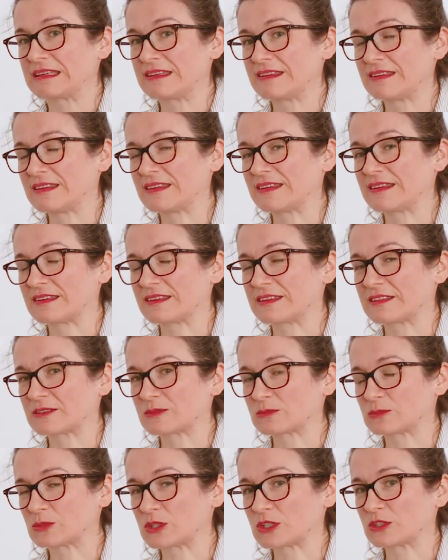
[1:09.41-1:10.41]
Y
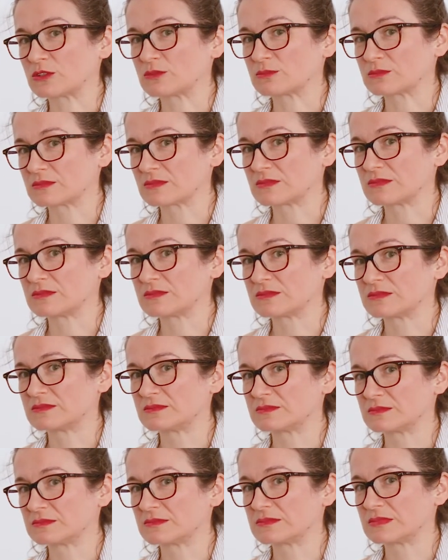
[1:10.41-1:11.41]
bueno,
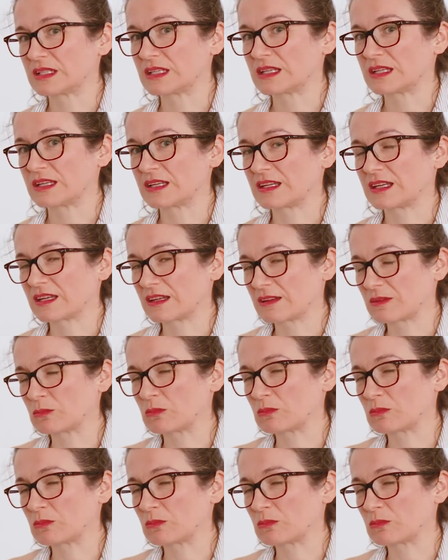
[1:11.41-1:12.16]
eh,